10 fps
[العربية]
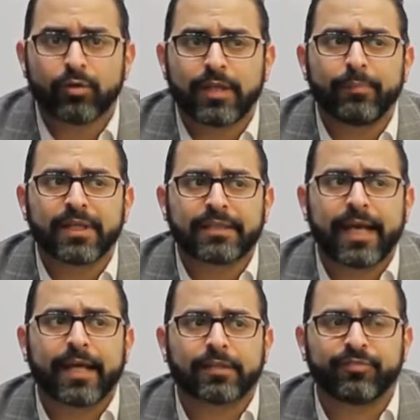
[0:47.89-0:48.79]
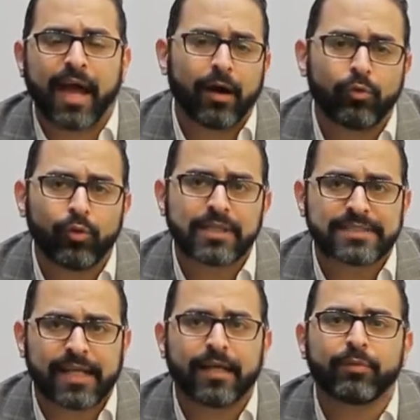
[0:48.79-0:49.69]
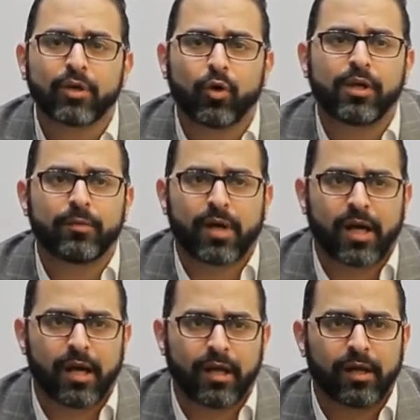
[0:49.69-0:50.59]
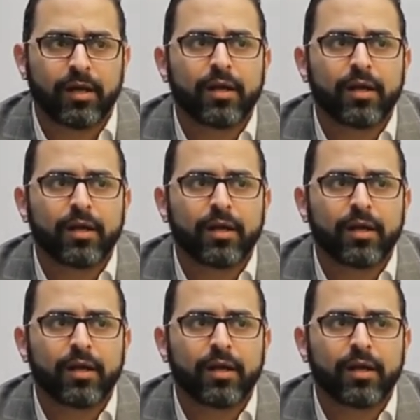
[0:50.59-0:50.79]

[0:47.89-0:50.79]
وده بيتاخد في اول سنه من كل مرحله